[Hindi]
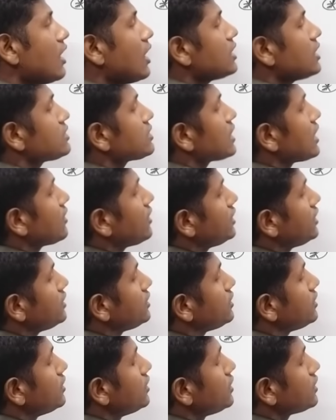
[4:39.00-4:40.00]
ऐसा
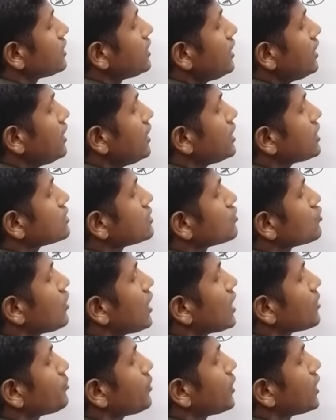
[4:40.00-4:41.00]
नहीं कि ए
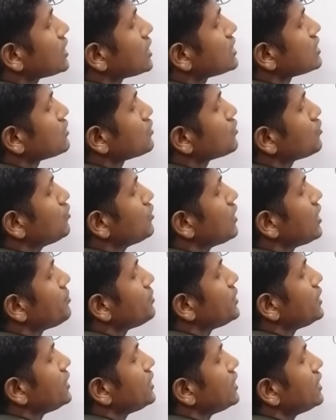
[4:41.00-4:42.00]
स्क्वायर प्लस टू ए
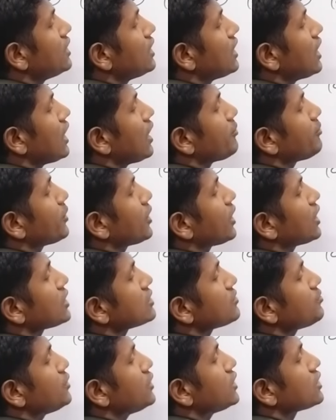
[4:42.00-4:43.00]
बी और
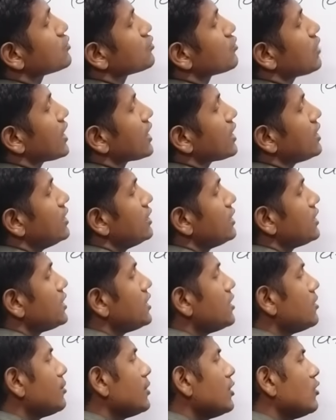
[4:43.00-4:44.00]
प्लस बी स्क्वायर
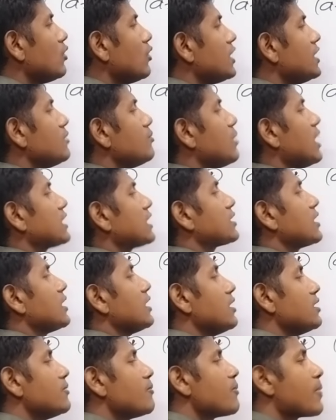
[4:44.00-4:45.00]
है ये भी वही बात
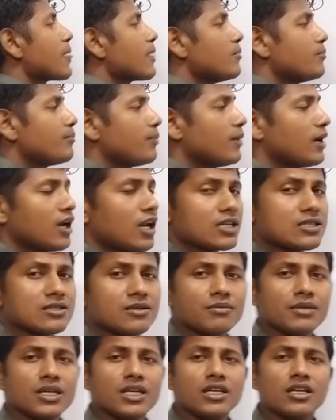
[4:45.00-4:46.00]
है
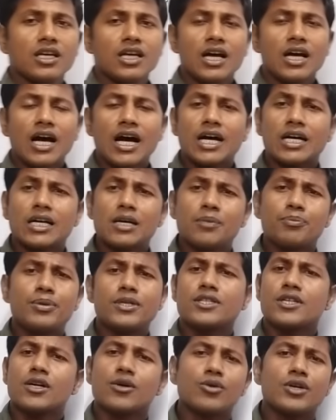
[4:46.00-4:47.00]
प्लस में आगे
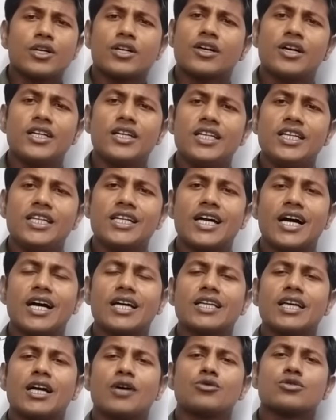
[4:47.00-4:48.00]
पीछे कोई कहीं
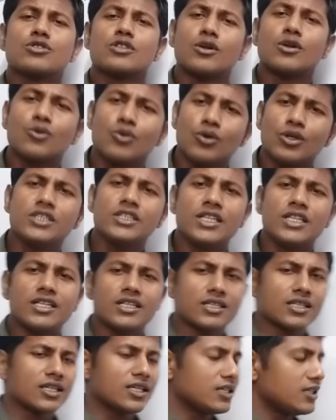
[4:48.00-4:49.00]
लिखा गया है उससे कोई
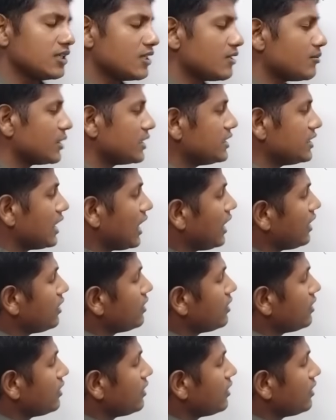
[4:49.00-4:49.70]
दिक्कत नहीं है भैया